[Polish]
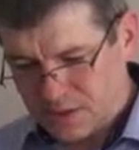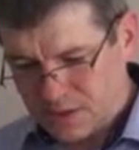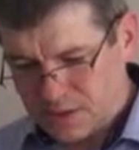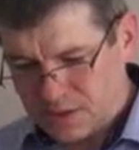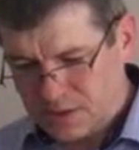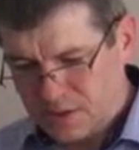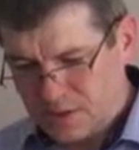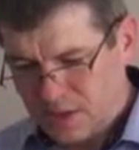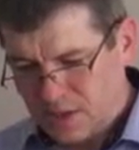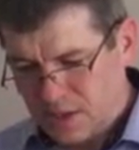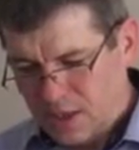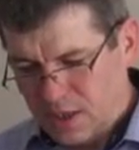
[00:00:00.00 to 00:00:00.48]

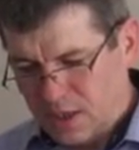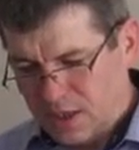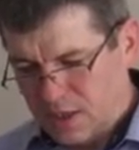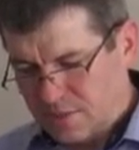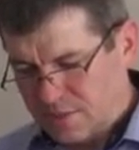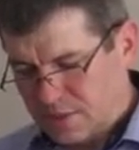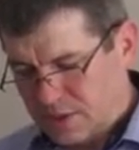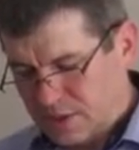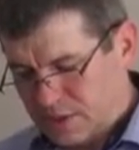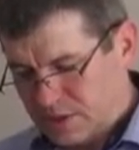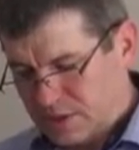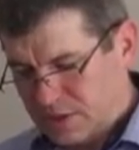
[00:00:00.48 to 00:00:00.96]
Czyli
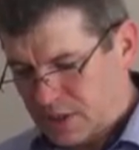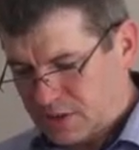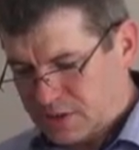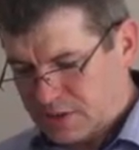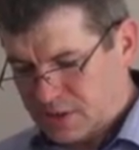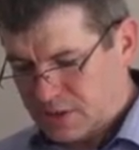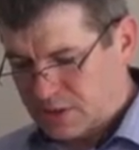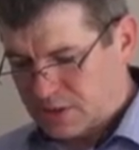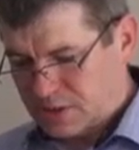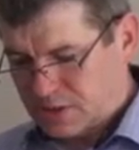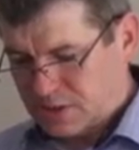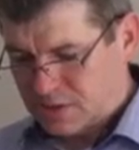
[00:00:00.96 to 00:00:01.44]
pierwsza
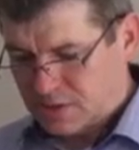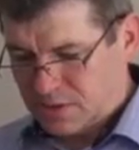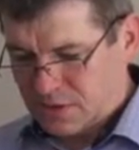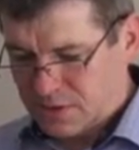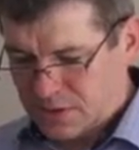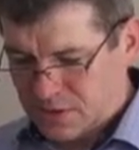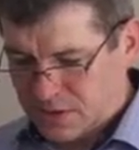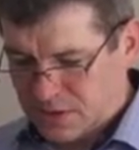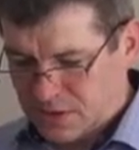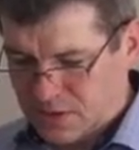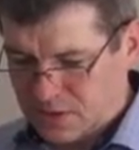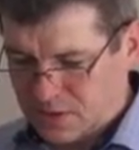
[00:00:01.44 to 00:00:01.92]
część to
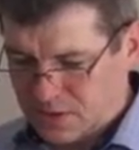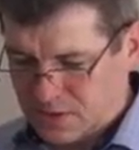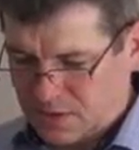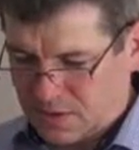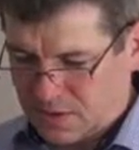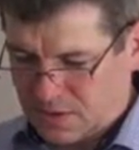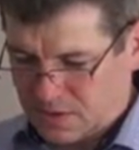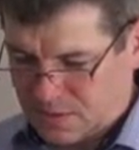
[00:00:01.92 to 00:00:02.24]
jest